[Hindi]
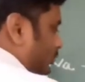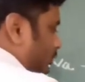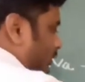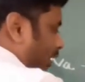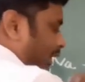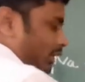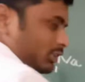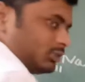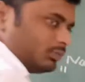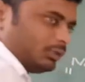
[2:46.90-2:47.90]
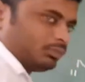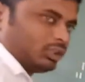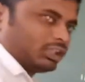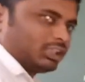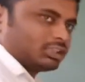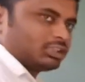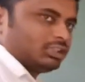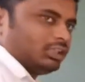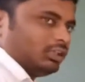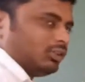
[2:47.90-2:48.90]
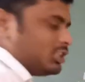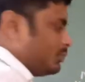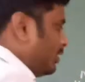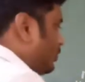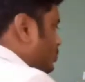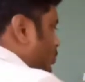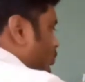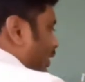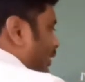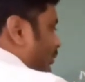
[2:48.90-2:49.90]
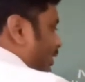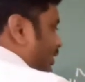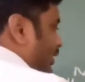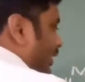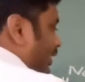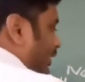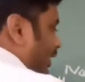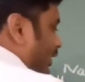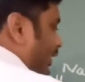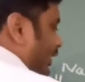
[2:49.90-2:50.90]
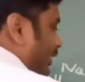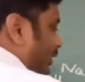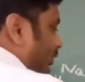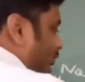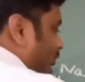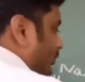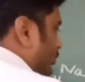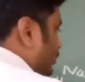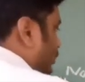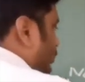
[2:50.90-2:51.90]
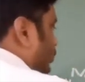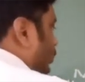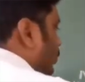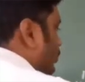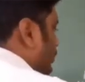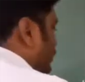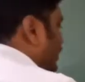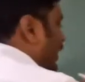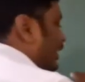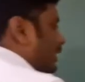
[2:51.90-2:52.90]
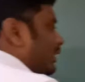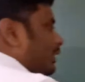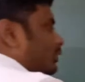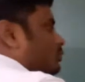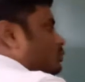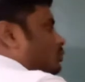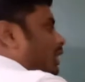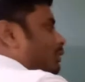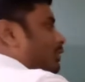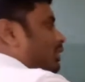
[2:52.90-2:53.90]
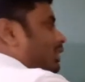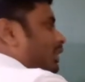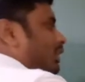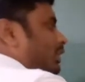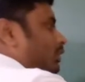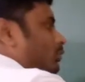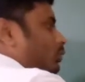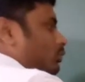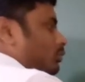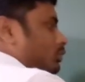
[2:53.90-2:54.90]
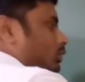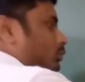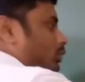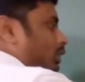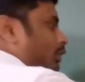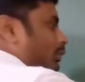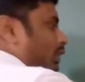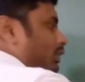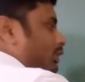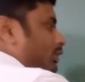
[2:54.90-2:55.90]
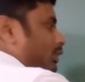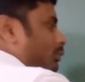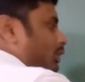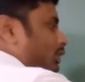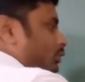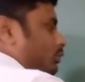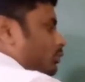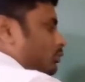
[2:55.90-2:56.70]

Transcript: रहेगा इसमें पूरा कक्ष तो इसमें जो शुरू वाले में कितना इलेक्ट्रॉन रहेंगे तो ग्यारह करेंगे तो शुरुआत में कितने रहेंगे दो तो ये मान लेते हैं आपका ये दो